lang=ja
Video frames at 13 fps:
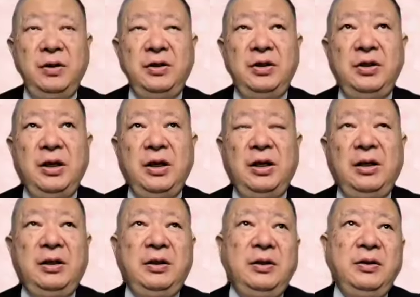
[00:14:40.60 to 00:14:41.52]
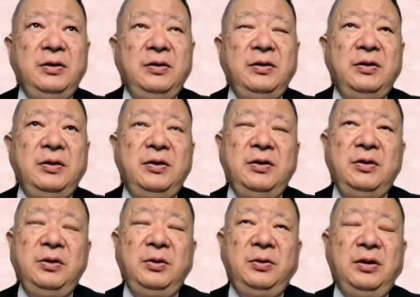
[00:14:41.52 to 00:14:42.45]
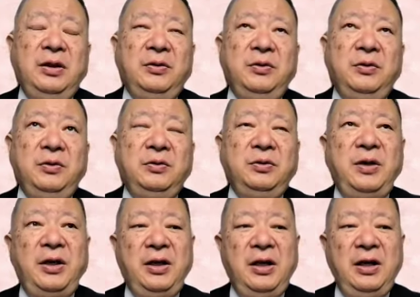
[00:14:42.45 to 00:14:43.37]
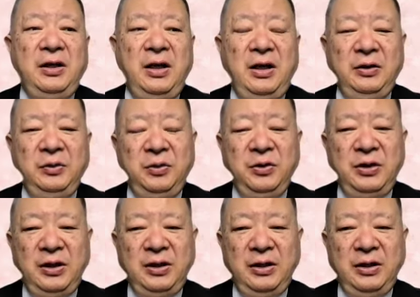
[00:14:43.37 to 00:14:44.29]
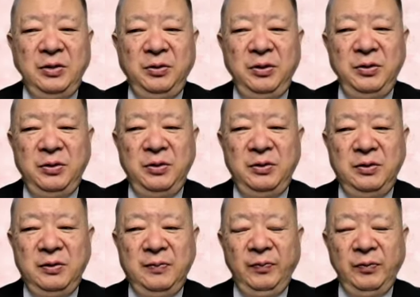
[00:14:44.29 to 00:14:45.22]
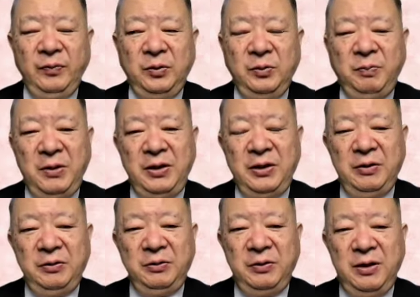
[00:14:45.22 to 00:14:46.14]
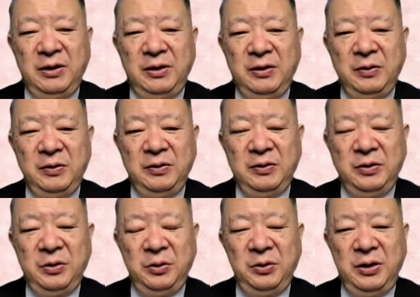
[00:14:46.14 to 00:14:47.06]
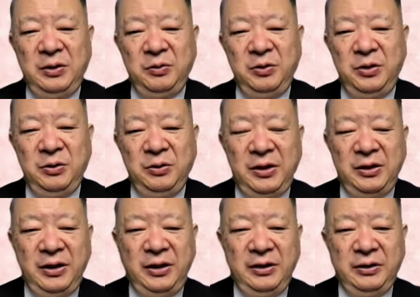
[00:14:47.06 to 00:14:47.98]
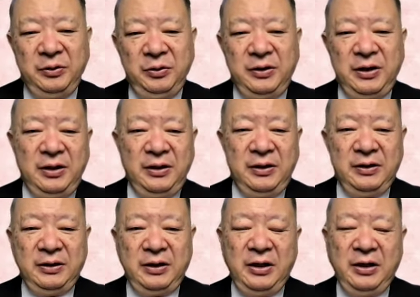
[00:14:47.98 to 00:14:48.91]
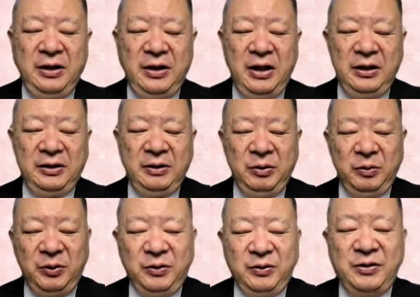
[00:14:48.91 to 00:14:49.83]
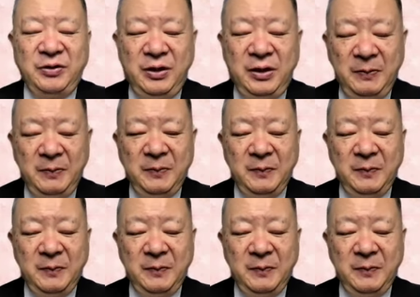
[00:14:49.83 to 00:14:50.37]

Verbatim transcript: 自社ちょあの公家が反抗したら、それを突破できるのは朝廷の後ろ盾というか、権限があってのものですね。そうで